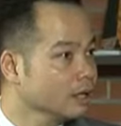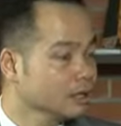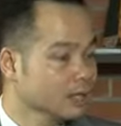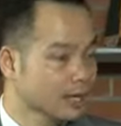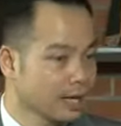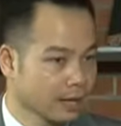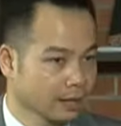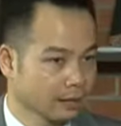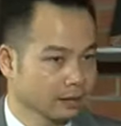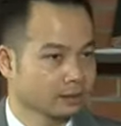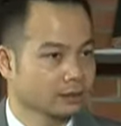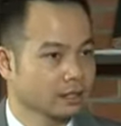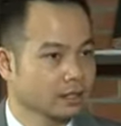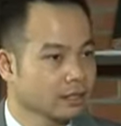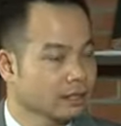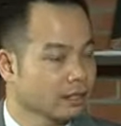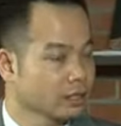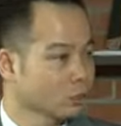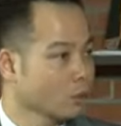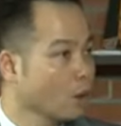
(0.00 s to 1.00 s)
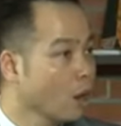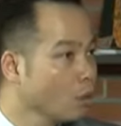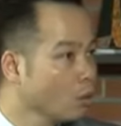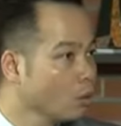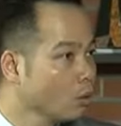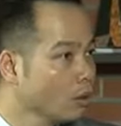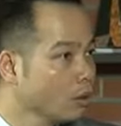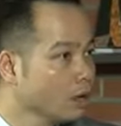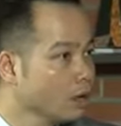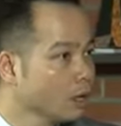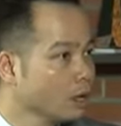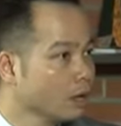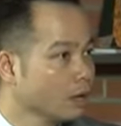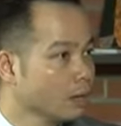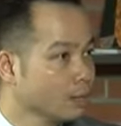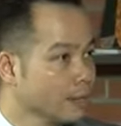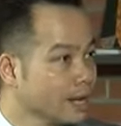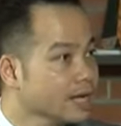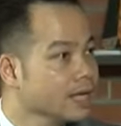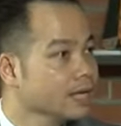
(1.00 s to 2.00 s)
như là các nước ở châu Âu,
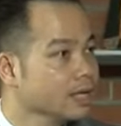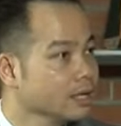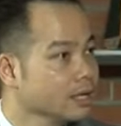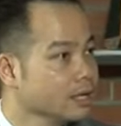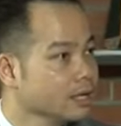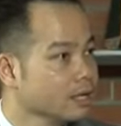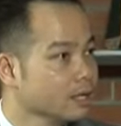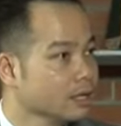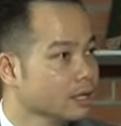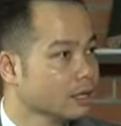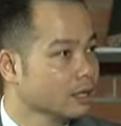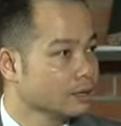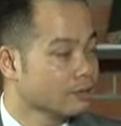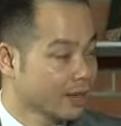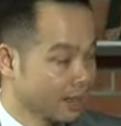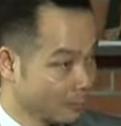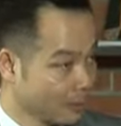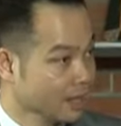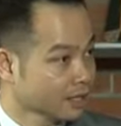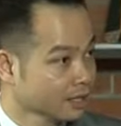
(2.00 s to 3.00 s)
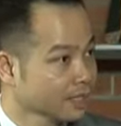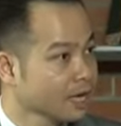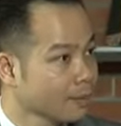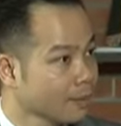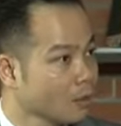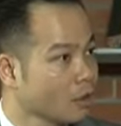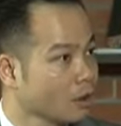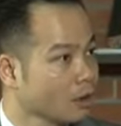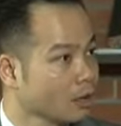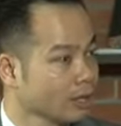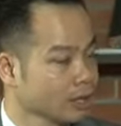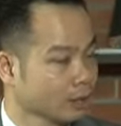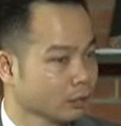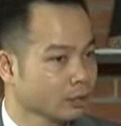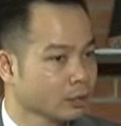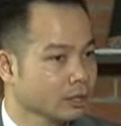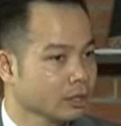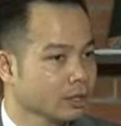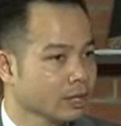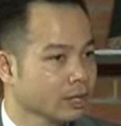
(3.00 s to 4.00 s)
Mỹ, đặc biệt là Singapore, để
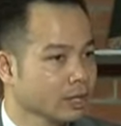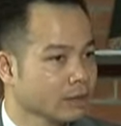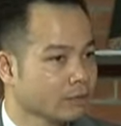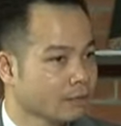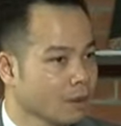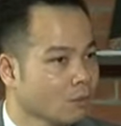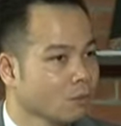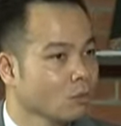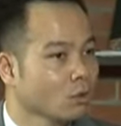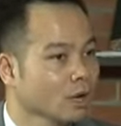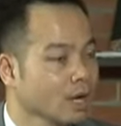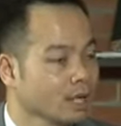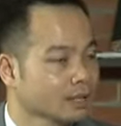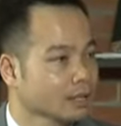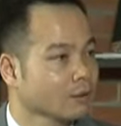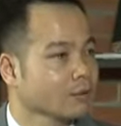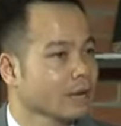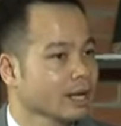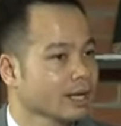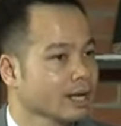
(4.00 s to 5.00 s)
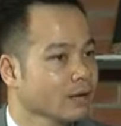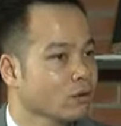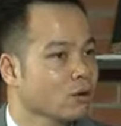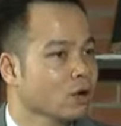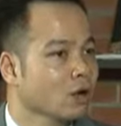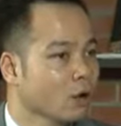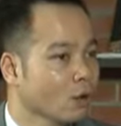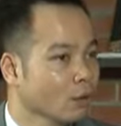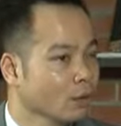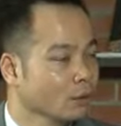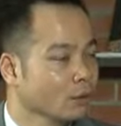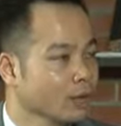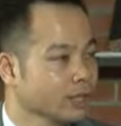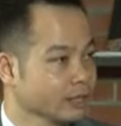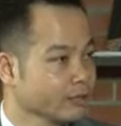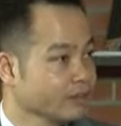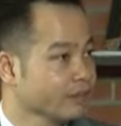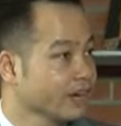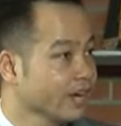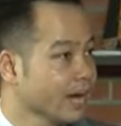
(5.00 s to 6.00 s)
tôi mong muốn là sau này nếu có cơ hội quay
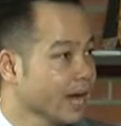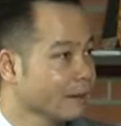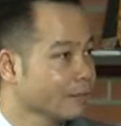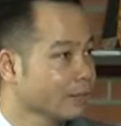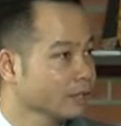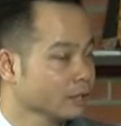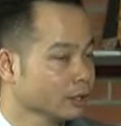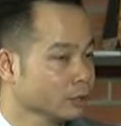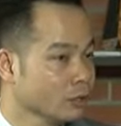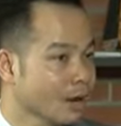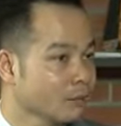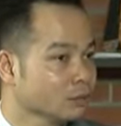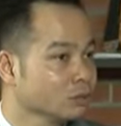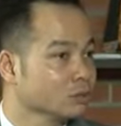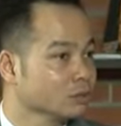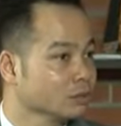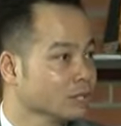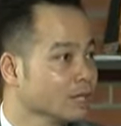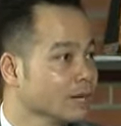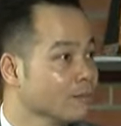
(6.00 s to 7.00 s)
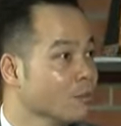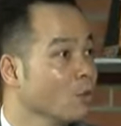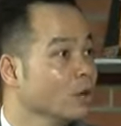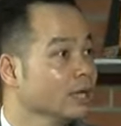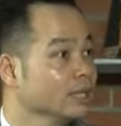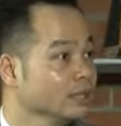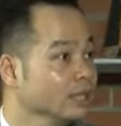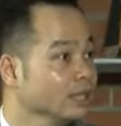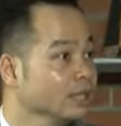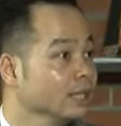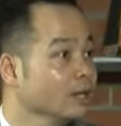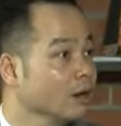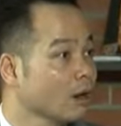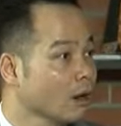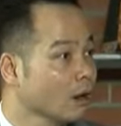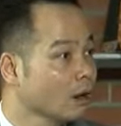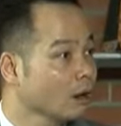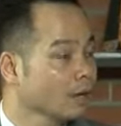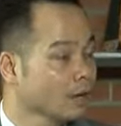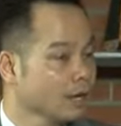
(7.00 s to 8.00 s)
trở về Việt Nam ấy, thì tôi áp dụng những cái mô hình tiên tiến
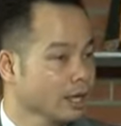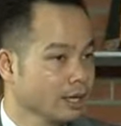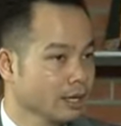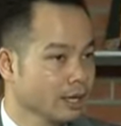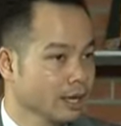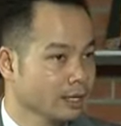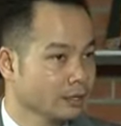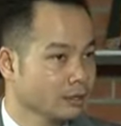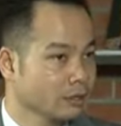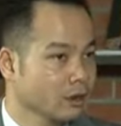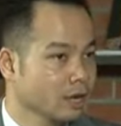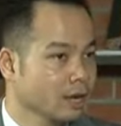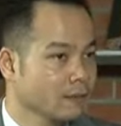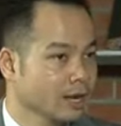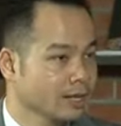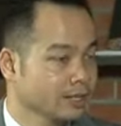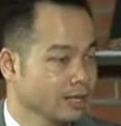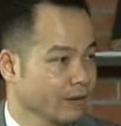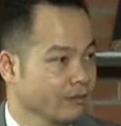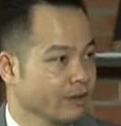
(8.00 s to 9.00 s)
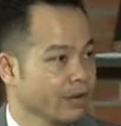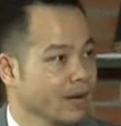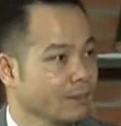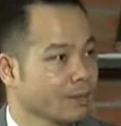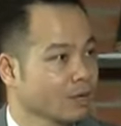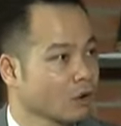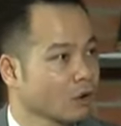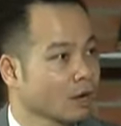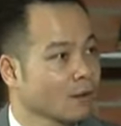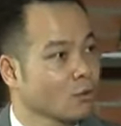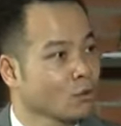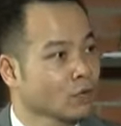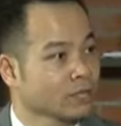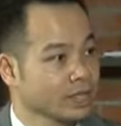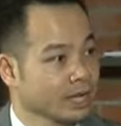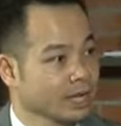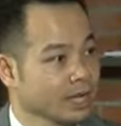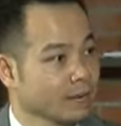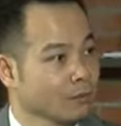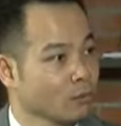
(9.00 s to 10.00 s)
đó để cho các bạn trẻ Việt Nam mình có cái mô hình
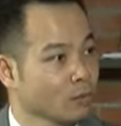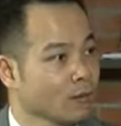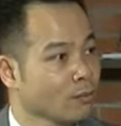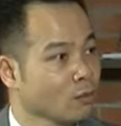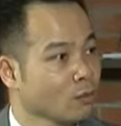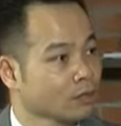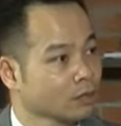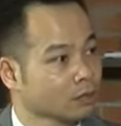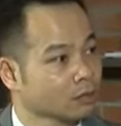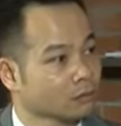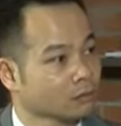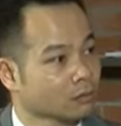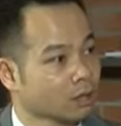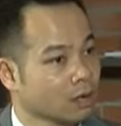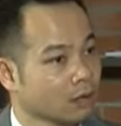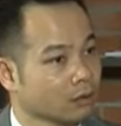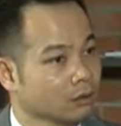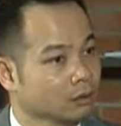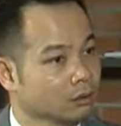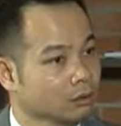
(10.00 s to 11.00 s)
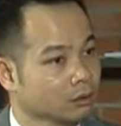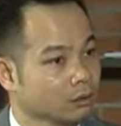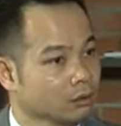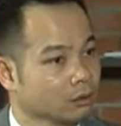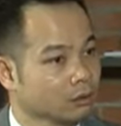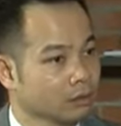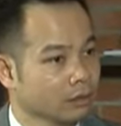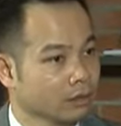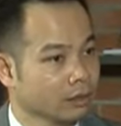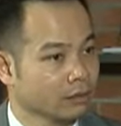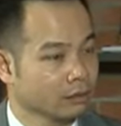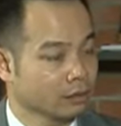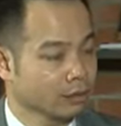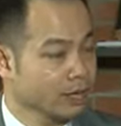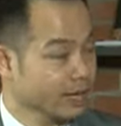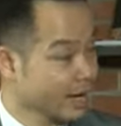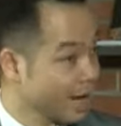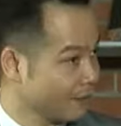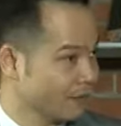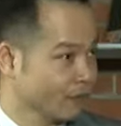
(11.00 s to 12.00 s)
trải nghiệm, một cái mô hình giáo dục nó
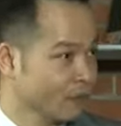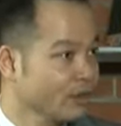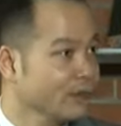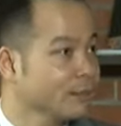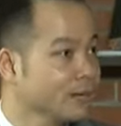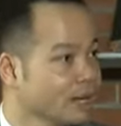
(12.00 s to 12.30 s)
hiện đại và nó văn